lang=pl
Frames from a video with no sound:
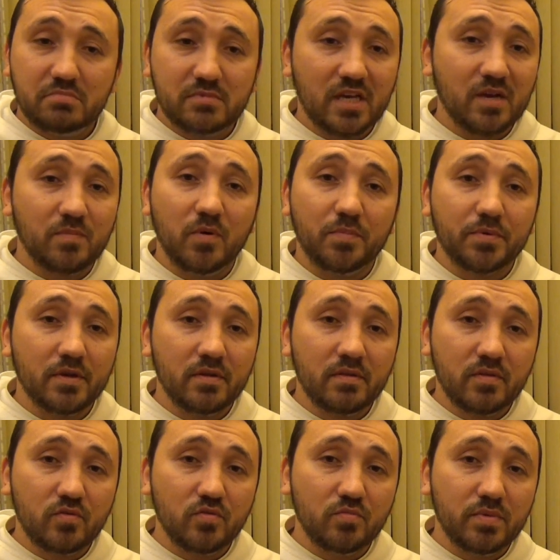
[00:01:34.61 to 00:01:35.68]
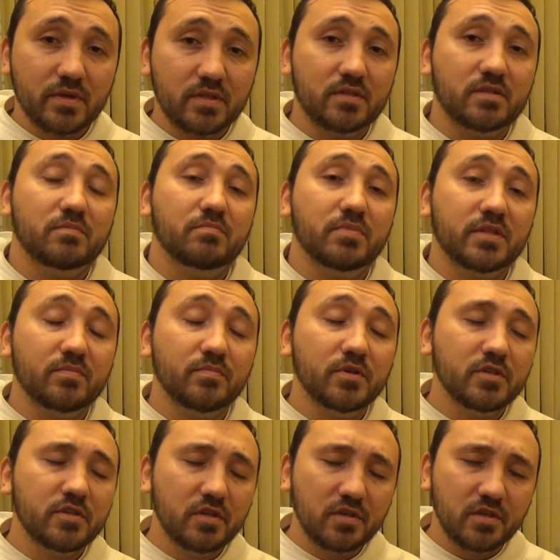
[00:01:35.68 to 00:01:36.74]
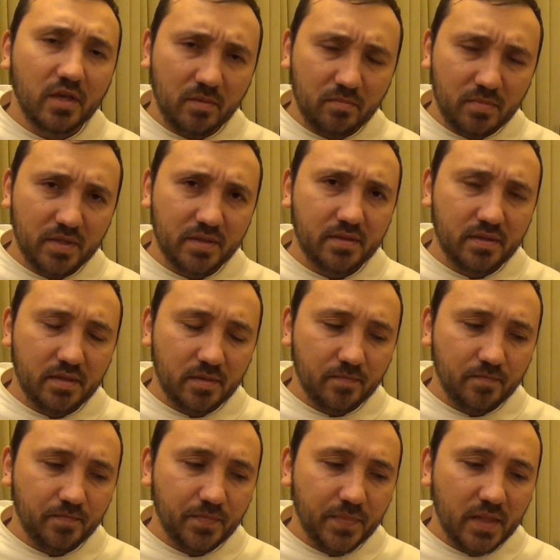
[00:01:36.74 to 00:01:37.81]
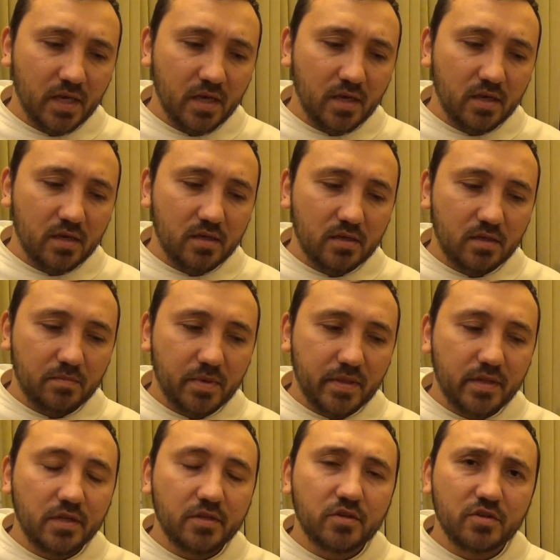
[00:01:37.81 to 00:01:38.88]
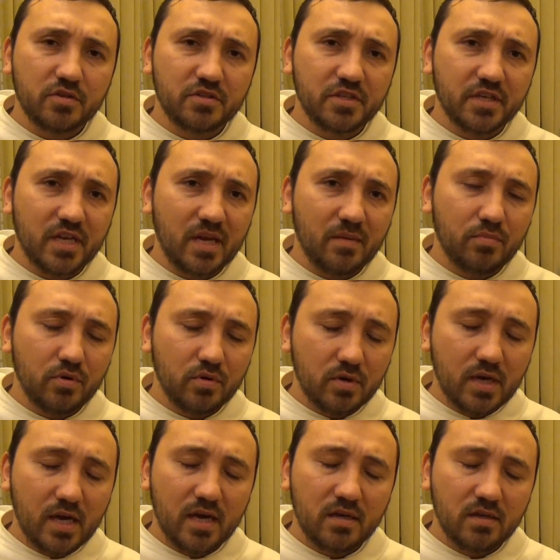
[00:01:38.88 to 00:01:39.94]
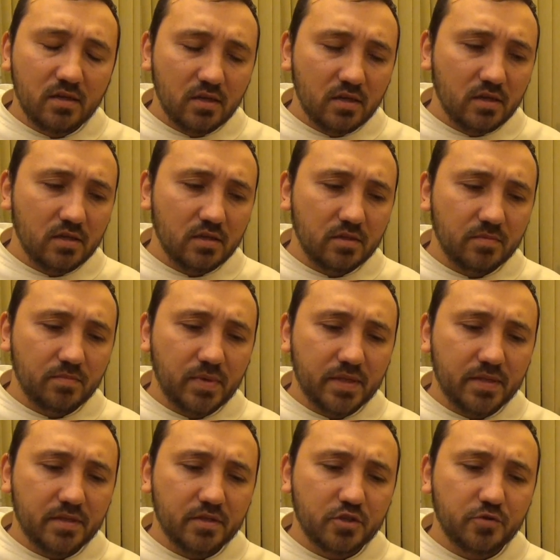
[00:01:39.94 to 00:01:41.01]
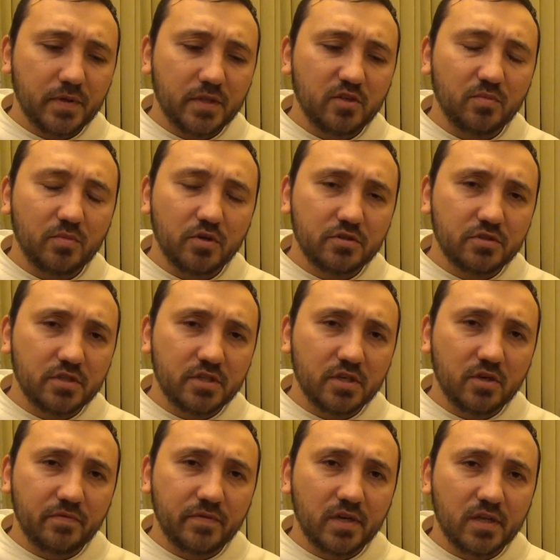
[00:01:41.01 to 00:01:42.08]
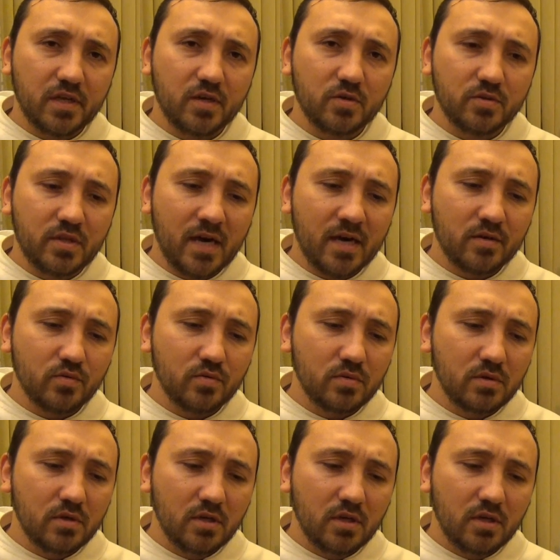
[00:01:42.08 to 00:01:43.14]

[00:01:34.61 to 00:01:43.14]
tak po prostu, bez, bezmyślnie, bez, y, bezlitośnie dla Boga, y, bez świadomości tego wielkiego daru?